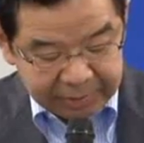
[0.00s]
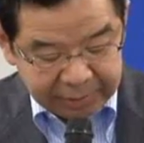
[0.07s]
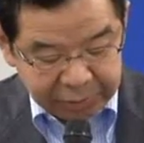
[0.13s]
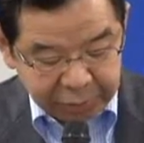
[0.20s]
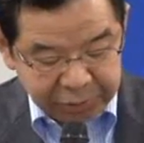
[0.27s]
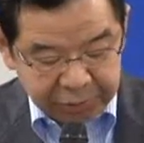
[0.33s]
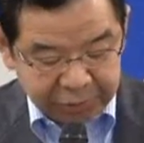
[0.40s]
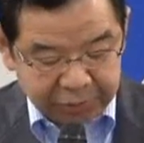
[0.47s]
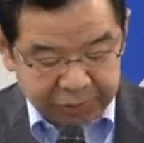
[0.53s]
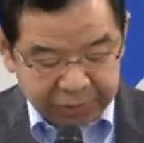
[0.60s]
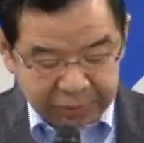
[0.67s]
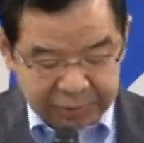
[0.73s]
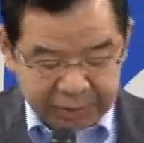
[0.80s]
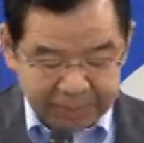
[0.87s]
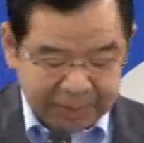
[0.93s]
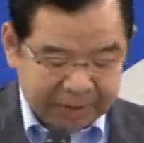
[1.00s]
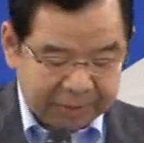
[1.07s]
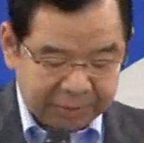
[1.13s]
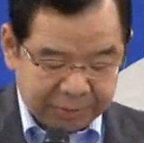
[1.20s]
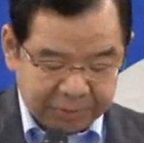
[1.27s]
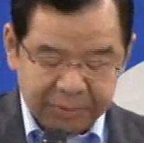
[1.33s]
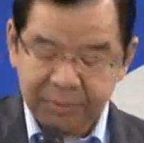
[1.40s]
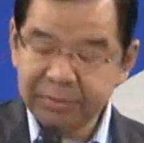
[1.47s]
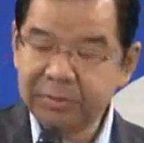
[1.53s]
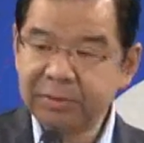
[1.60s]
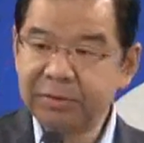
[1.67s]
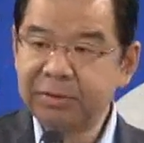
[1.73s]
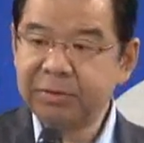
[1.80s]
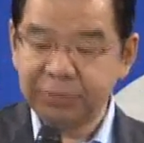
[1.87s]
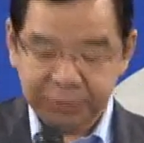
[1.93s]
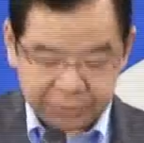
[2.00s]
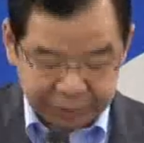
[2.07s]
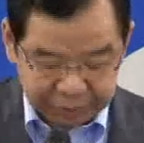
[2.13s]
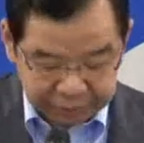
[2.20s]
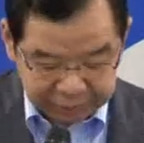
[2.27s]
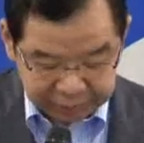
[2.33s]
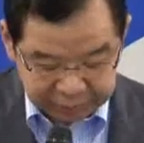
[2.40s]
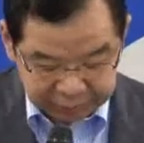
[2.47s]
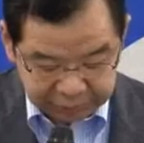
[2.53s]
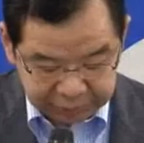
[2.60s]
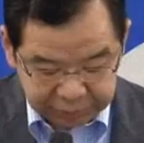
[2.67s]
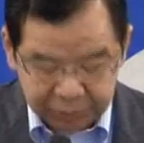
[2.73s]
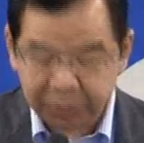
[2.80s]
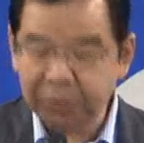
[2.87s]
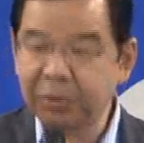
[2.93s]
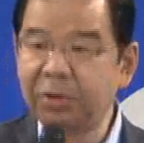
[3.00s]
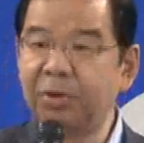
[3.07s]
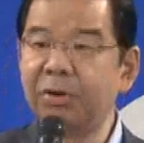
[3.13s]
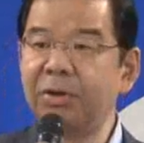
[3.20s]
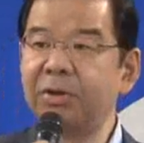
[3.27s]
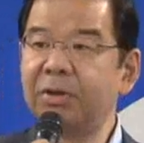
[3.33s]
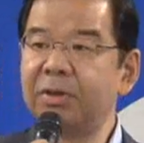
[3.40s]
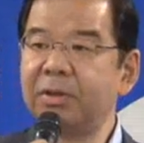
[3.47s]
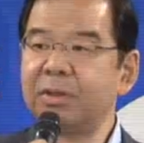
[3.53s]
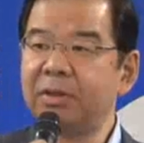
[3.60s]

漁業基盤の復旧・復興を